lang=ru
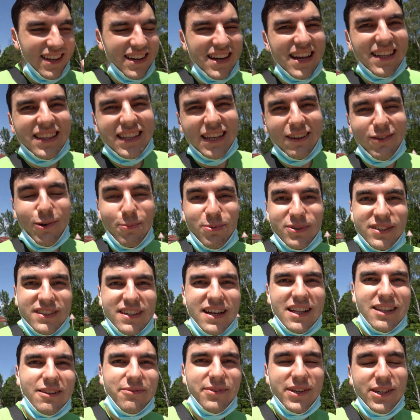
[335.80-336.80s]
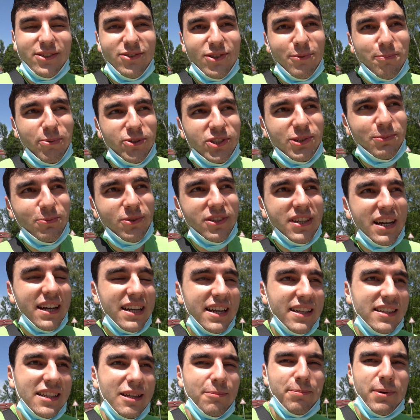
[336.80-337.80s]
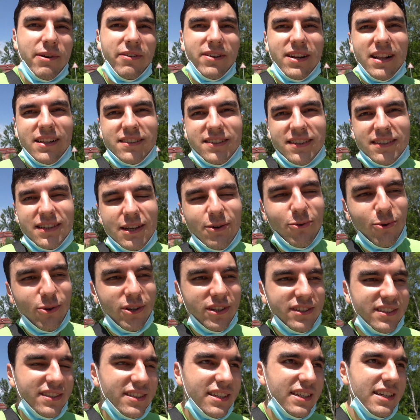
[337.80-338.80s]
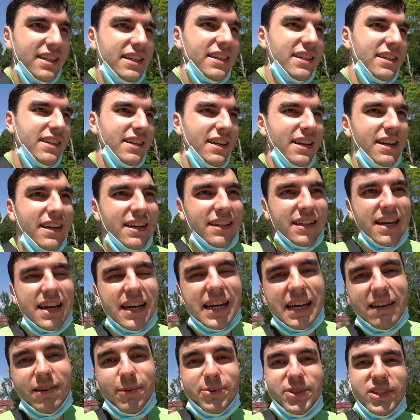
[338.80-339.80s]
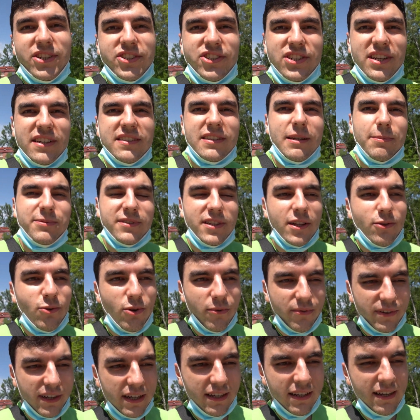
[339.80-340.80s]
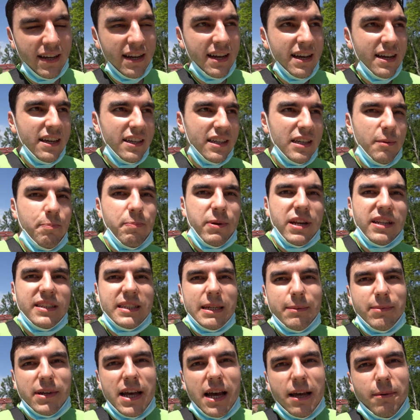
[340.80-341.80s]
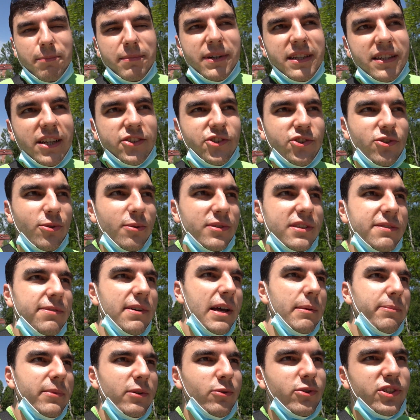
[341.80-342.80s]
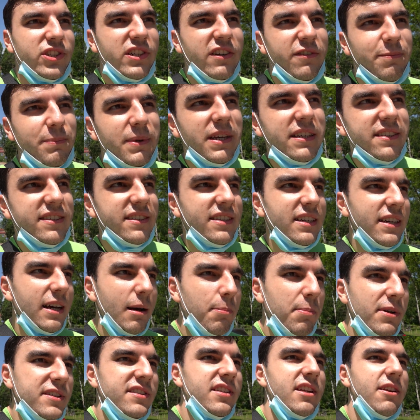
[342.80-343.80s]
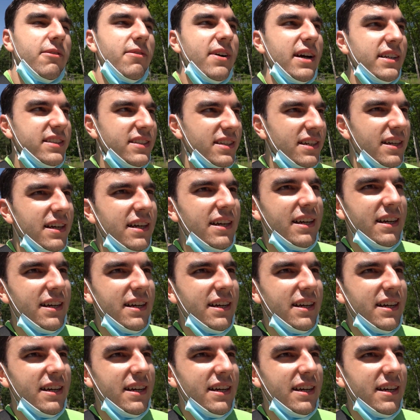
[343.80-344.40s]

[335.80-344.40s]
редко выпускал видео, почему так редко появлялся на улице и какая вообще сейчас обстановка. И перед тем, как мы начнем с вами уже вместе обозревать